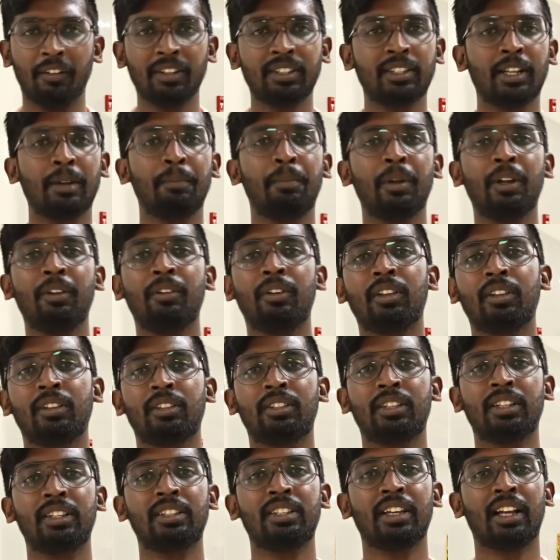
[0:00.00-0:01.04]
அவசர பிரிவு
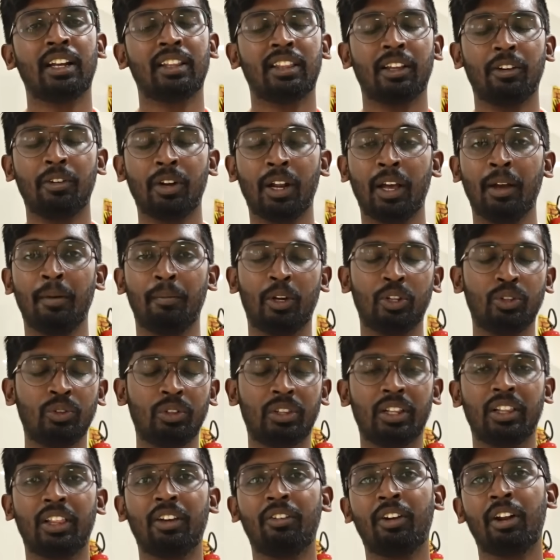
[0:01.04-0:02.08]
சிகிச்சைகளை தவிர
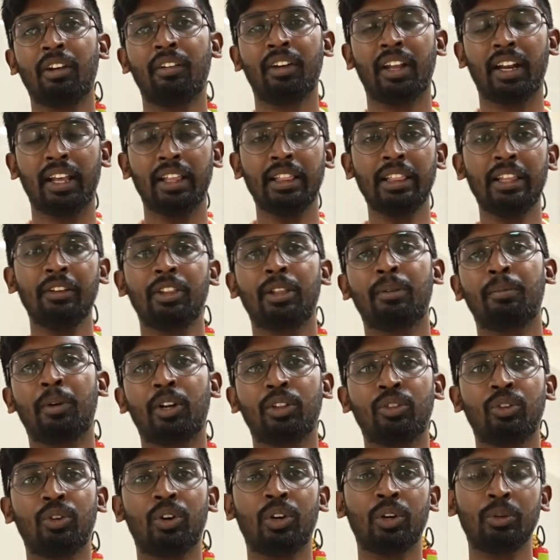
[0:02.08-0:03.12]
மருத்துவத்தை தவிர வேறு எந்த வித
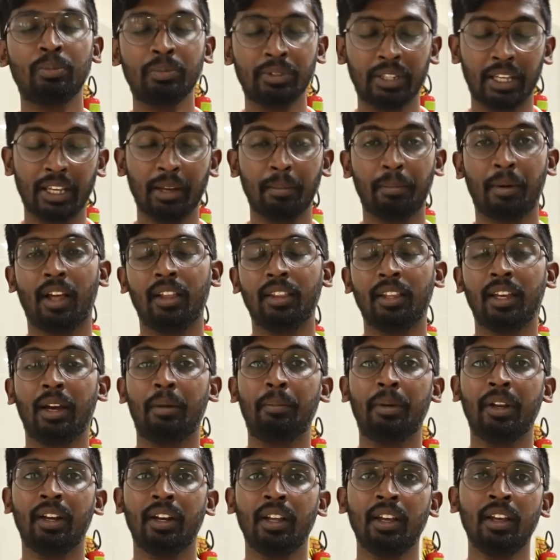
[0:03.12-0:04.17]
மருத்துவங்களும் செய்யப்படாது
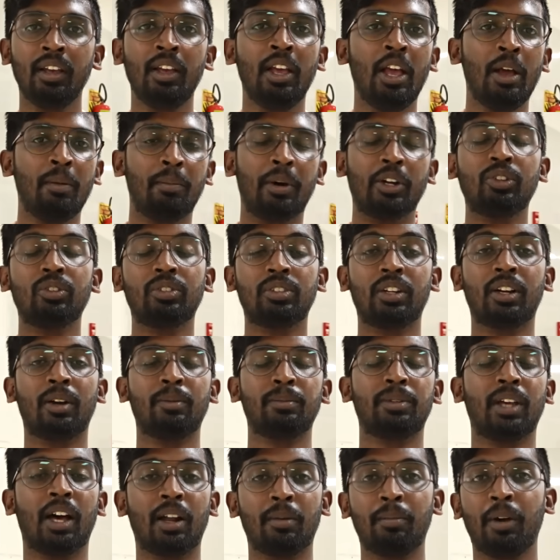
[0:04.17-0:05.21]
அப்படின்னு மருத்துவ
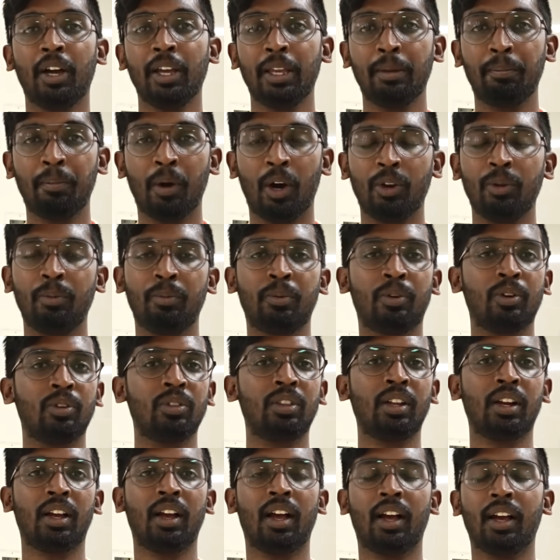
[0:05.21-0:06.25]
சங்கம் சார்பாக இப்போ அறிவிப்பு
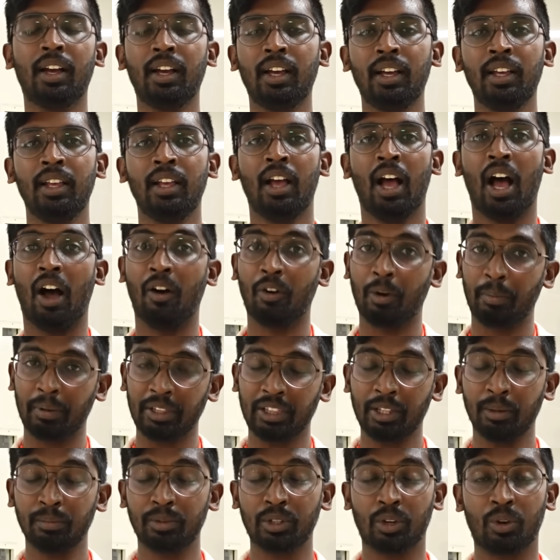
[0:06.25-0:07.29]
கொடுத்துருக்காங்க அவங்க
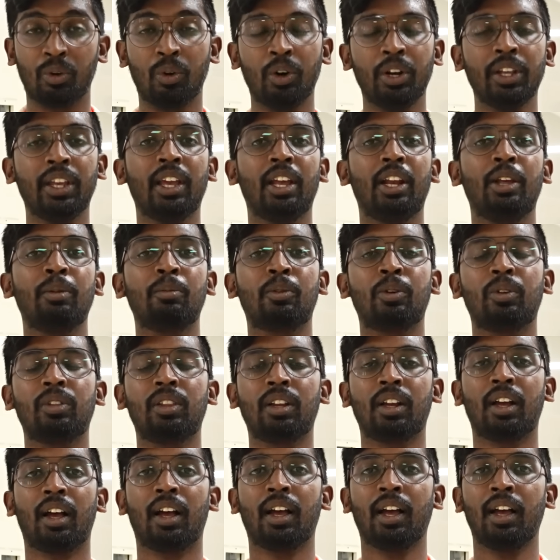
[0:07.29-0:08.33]
பத்து அம்ச கோரிக்கைகளையும்
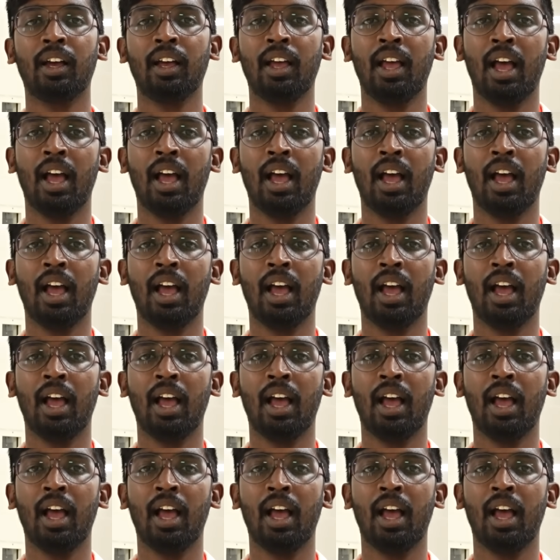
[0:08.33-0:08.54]
கொடுத்துருக்காங்க